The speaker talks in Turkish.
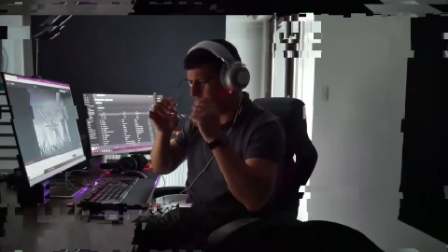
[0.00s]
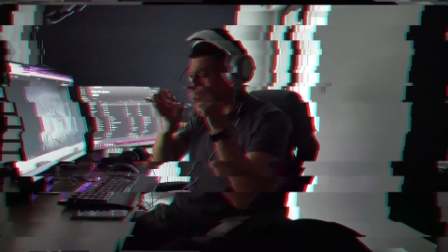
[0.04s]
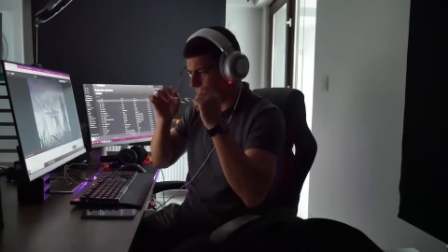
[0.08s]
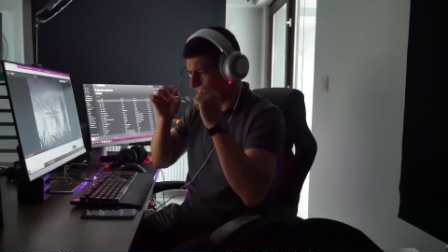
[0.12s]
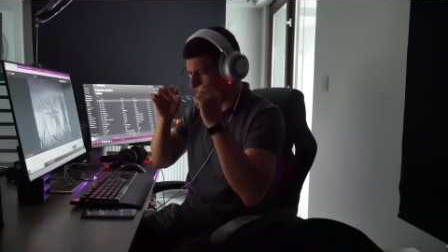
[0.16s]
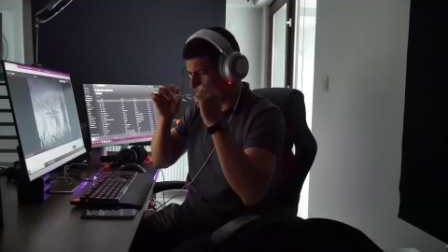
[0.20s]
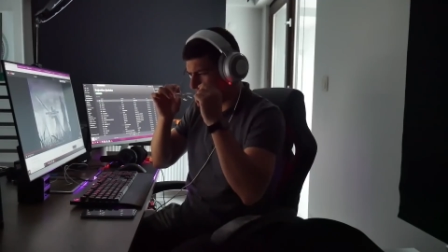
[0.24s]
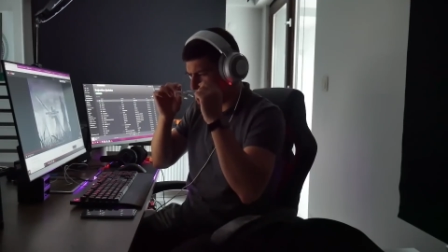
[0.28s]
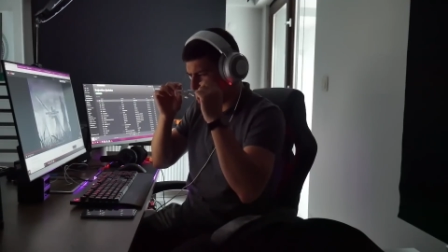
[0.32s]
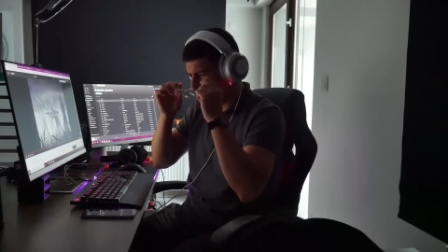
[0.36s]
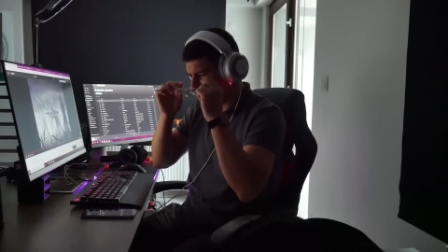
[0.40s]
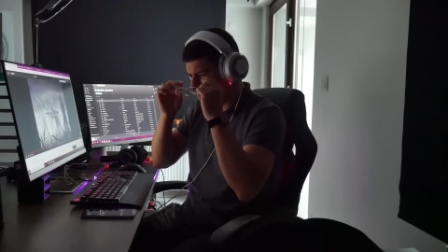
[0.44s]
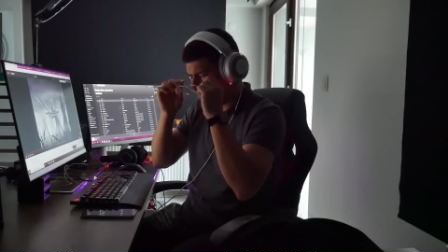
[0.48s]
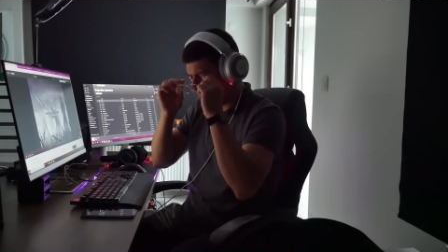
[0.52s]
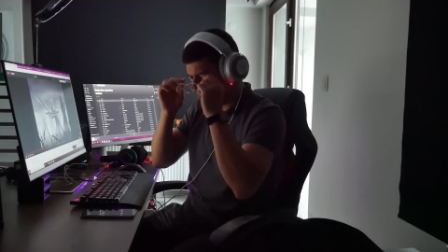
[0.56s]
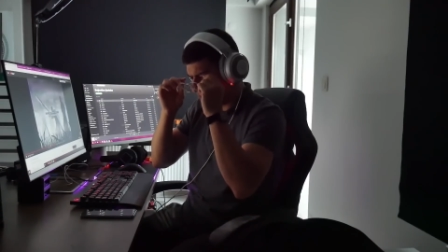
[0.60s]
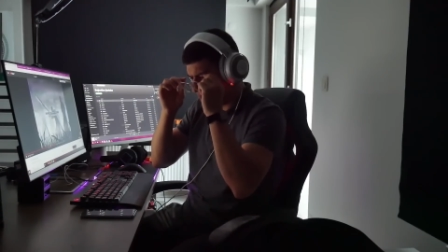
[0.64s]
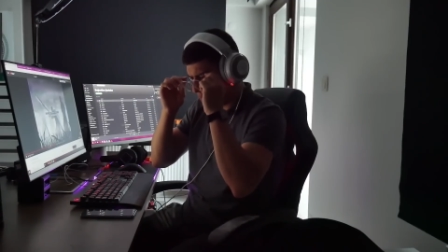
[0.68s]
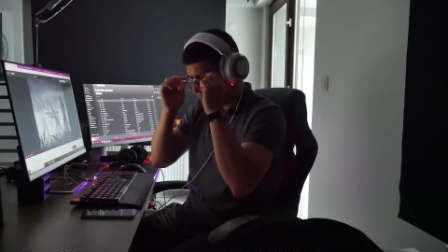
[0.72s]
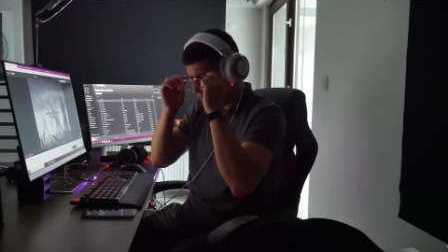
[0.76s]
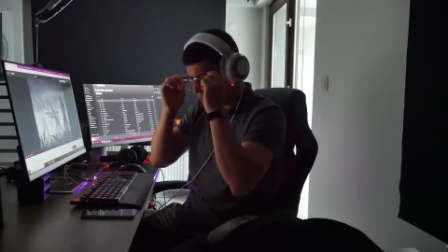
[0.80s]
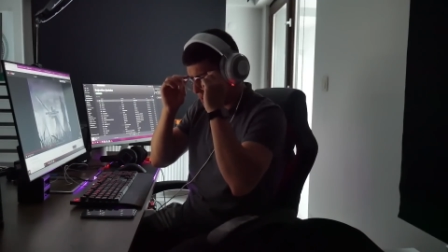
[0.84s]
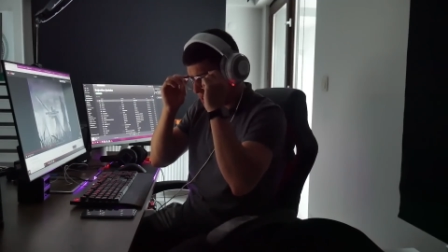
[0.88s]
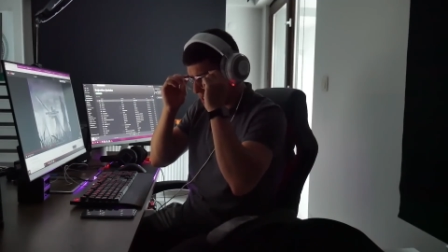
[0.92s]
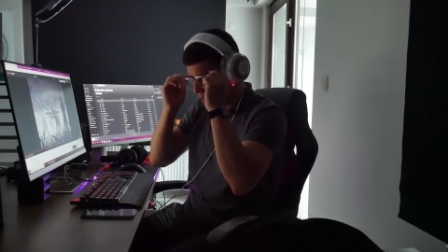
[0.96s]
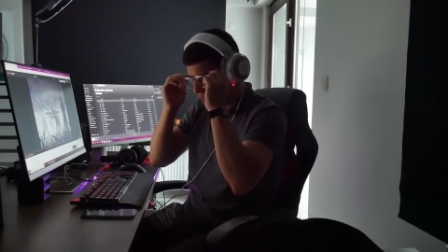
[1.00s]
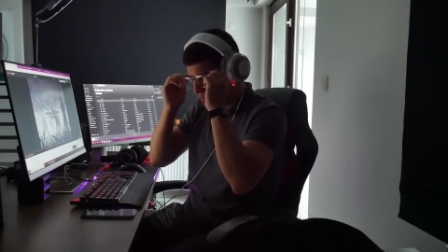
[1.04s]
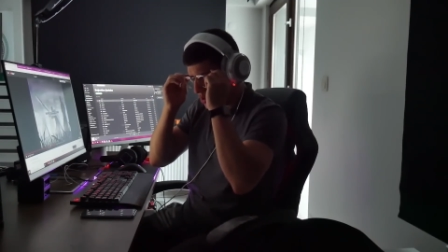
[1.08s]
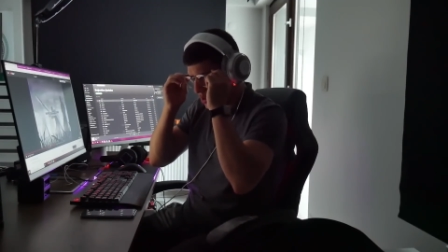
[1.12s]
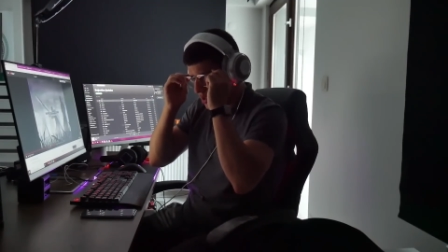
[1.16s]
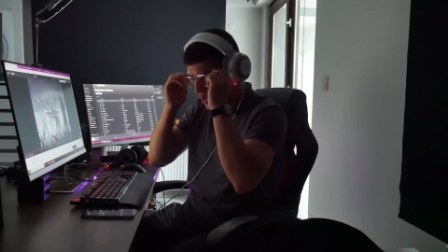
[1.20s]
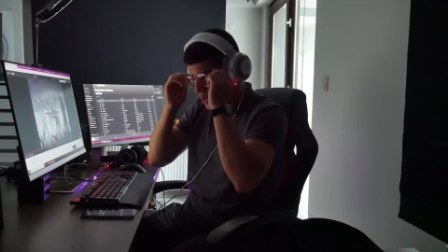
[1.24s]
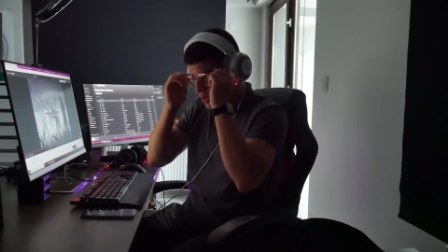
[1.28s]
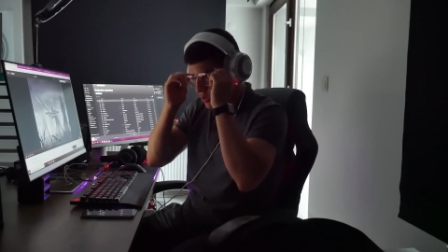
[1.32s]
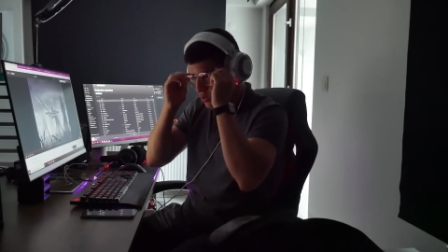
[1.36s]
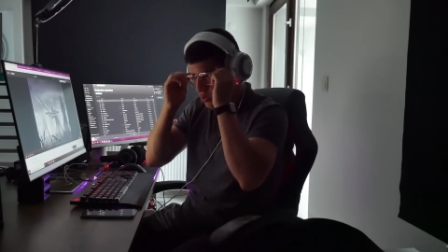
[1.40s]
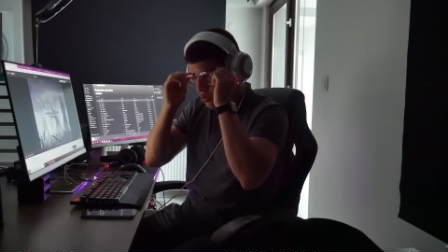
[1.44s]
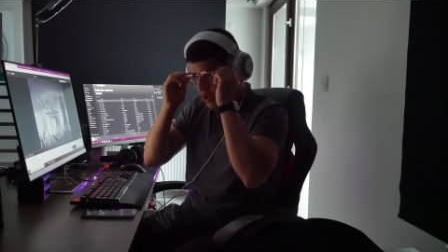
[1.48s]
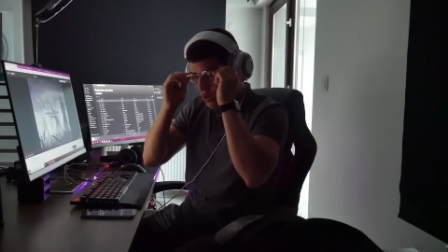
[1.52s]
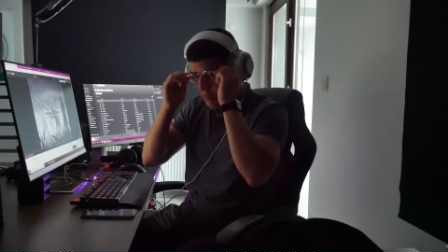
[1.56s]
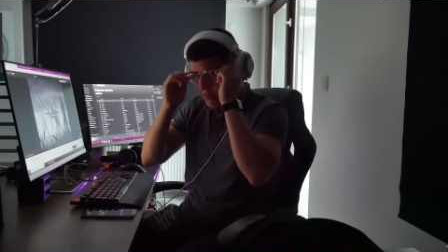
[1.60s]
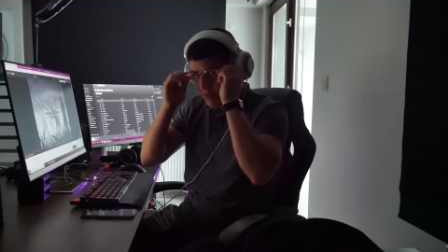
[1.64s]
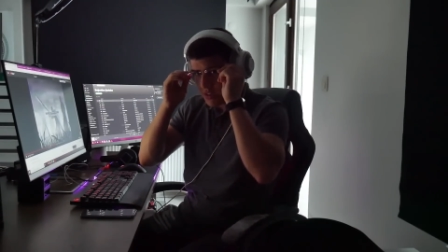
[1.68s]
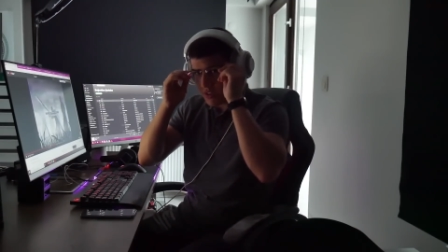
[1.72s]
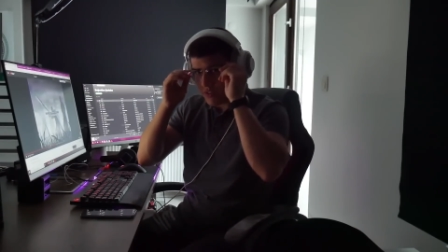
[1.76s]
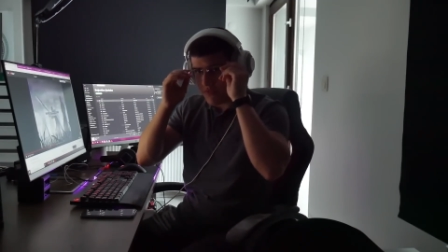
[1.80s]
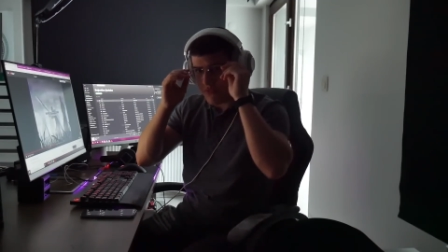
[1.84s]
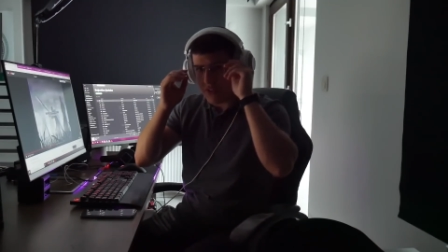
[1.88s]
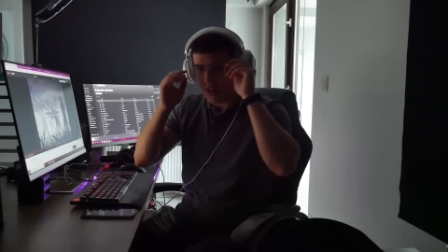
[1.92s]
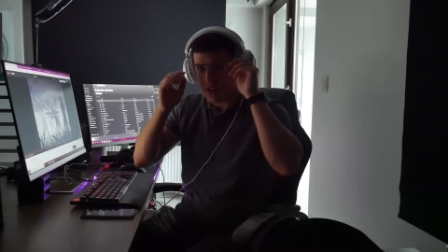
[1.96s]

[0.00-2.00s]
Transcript: Yarım saatimiz tam olarak dolmadı